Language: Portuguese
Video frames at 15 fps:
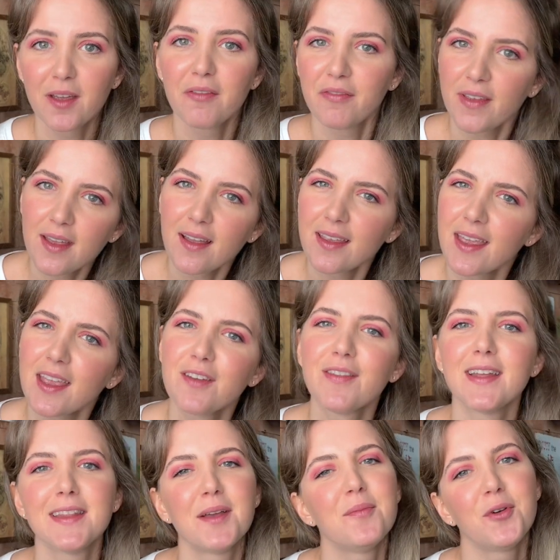fica aqui que vai
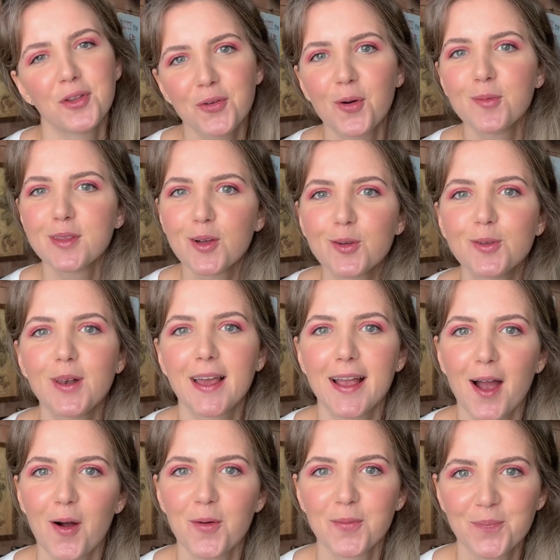ter muito conteúdo
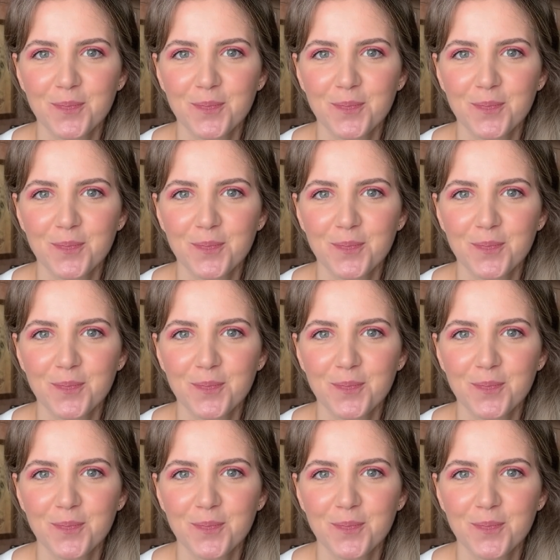legal.